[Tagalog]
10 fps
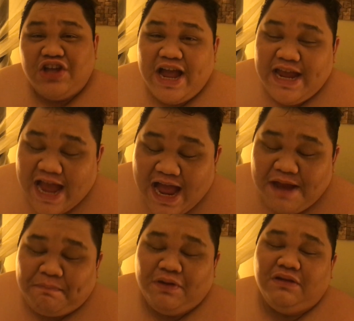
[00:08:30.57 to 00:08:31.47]
So
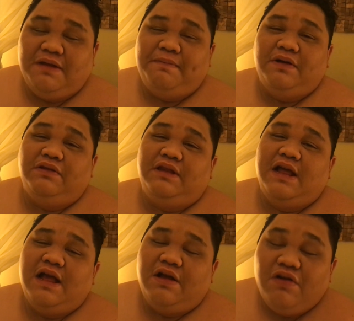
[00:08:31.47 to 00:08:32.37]
ayan, pagod na pagod
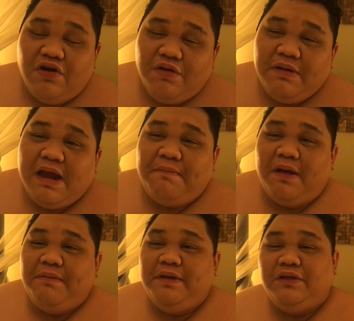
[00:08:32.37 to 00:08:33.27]
na ako. Wala
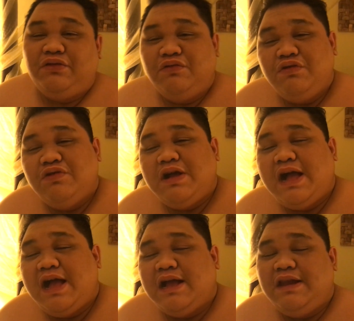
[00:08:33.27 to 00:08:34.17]
pa kaming tulog
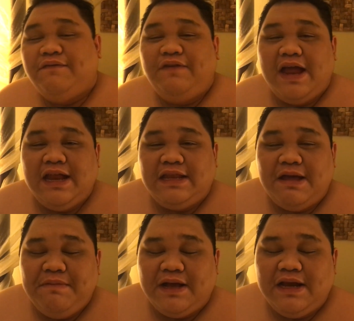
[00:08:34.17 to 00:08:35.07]
ang aga ng flight
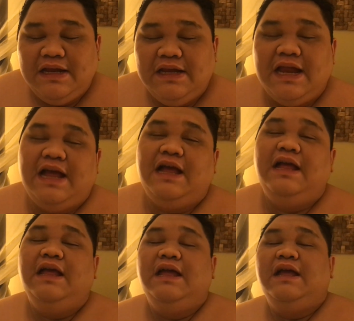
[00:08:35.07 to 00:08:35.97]
namin kanina.
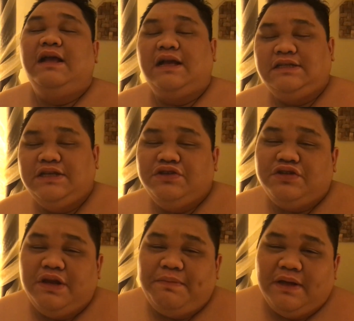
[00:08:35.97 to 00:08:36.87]
Kasi
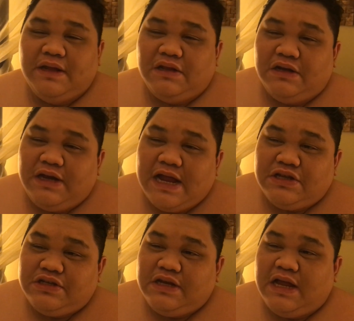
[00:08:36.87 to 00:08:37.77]
usually pag
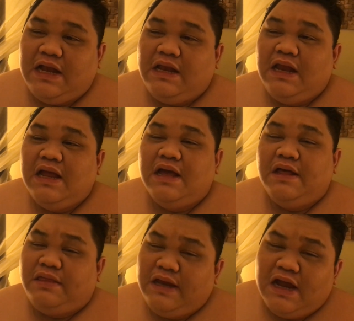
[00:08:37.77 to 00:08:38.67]
international,
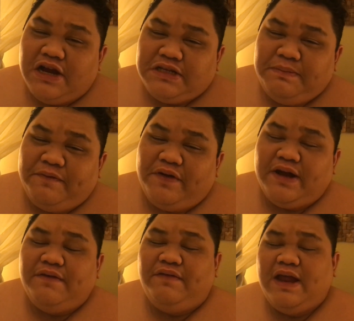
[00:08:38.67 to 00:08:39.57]
3 hours before
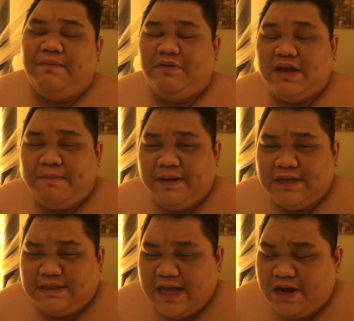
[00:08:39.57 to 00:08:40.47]
ng flight mo, dapat
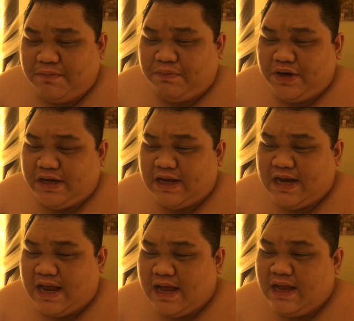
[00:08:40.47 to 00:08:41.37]
na sa airport ka na.